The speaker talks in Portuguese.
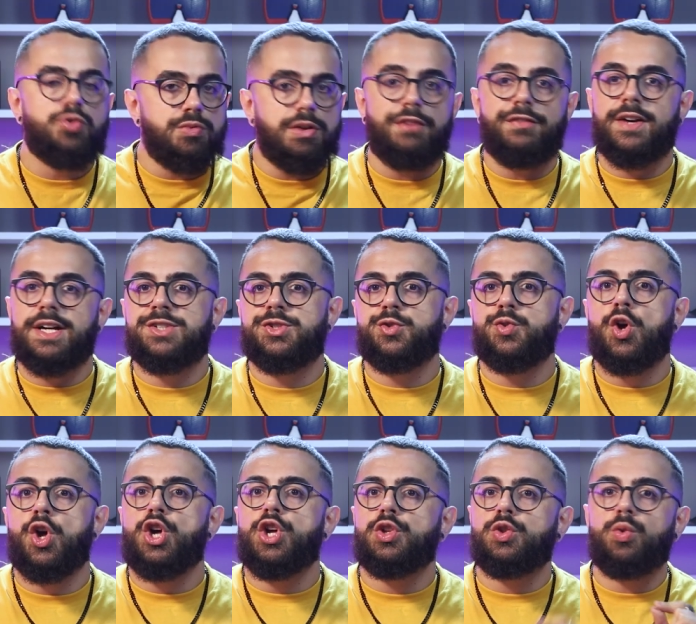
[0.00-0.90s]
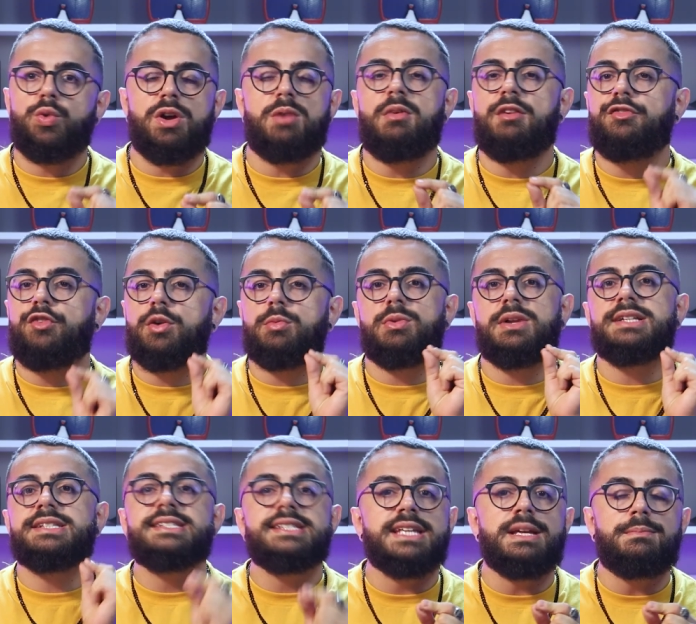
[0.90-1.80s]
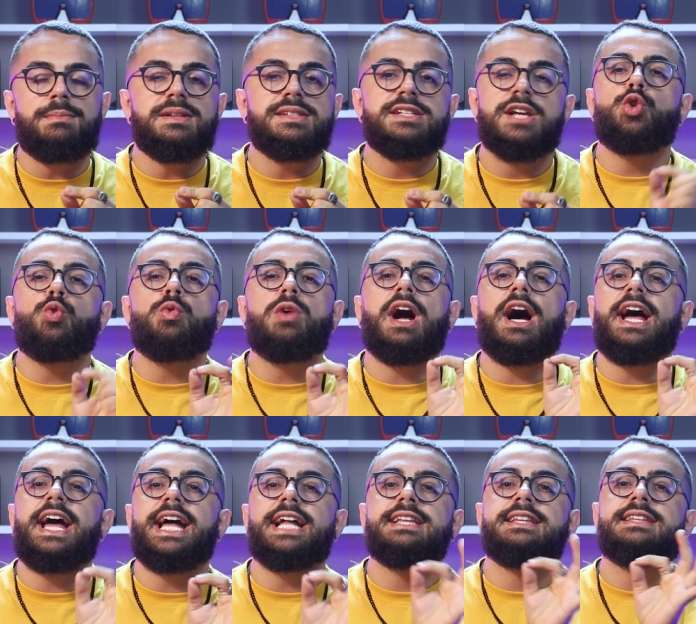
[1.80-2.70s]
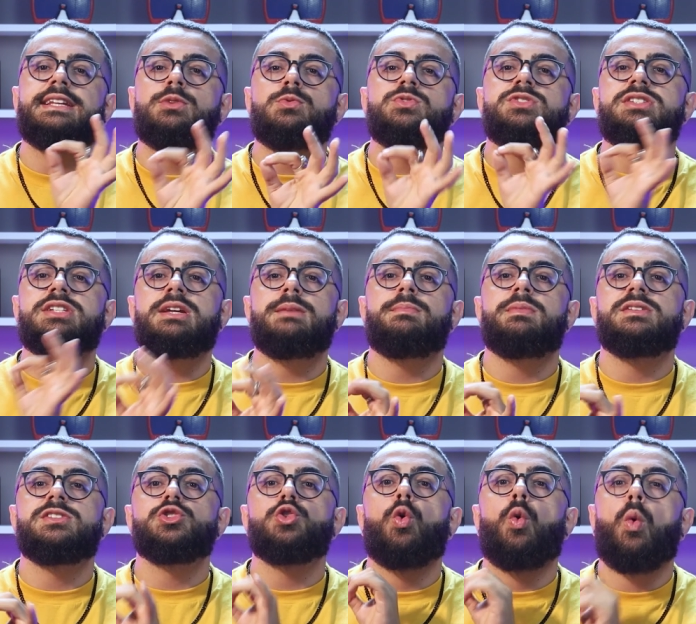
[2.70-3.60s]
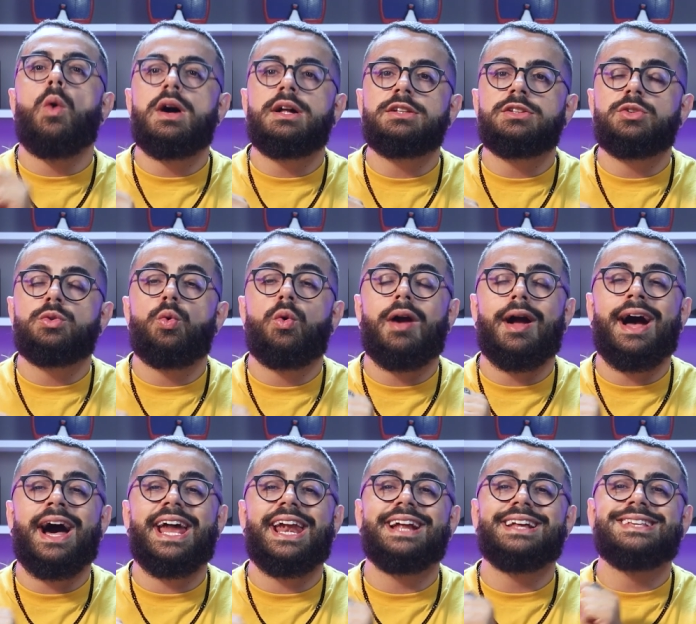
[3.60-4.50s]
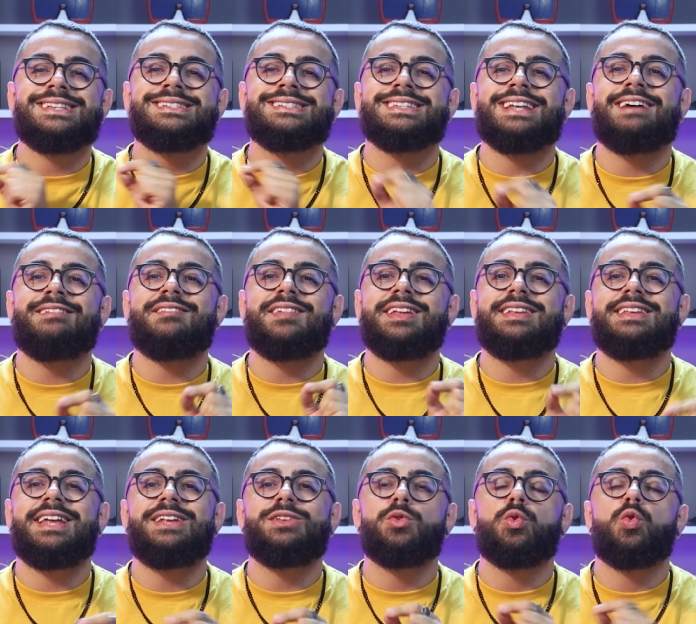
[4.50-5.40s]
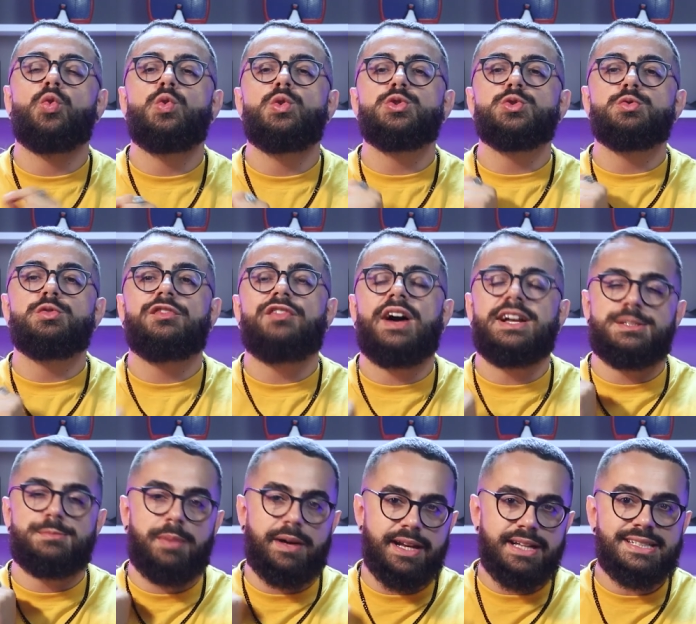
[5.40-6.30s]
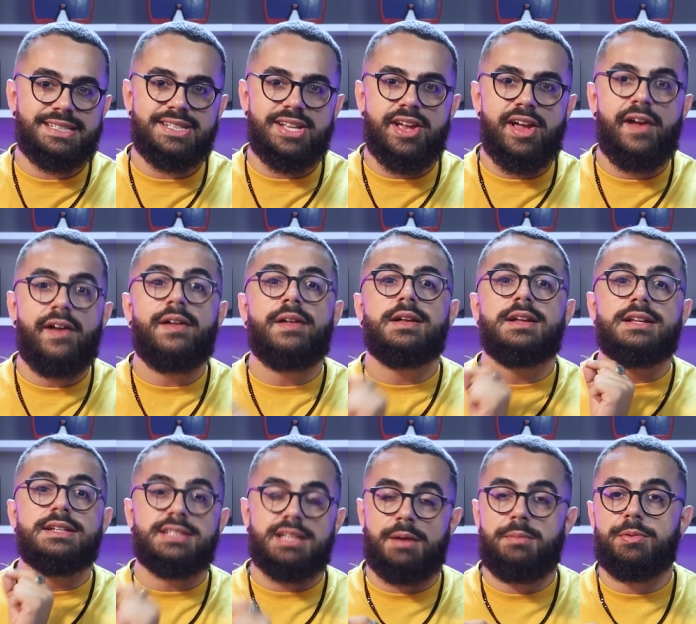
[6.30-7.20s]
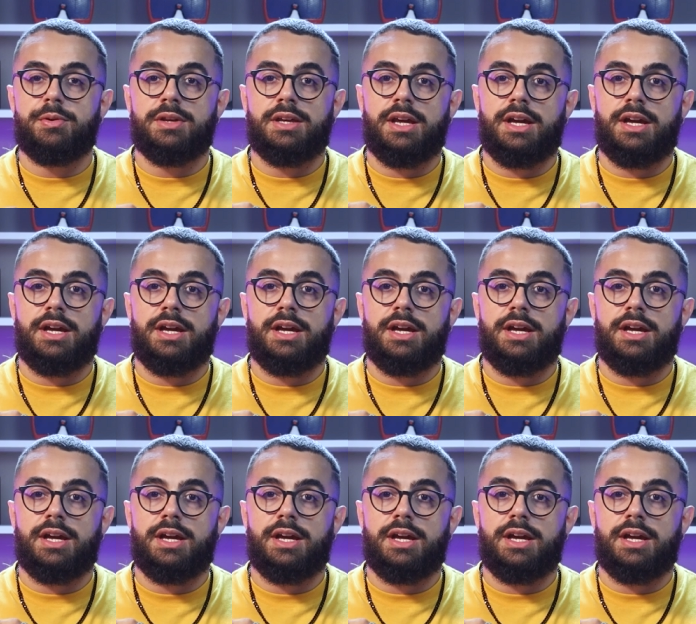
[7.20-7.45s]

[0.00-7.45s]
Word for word: Nunca é fácil. Nunca é uma fórmula simples. Nunca é tão simples quanto o cara que está vendendo o curso faz parecer. Sabe por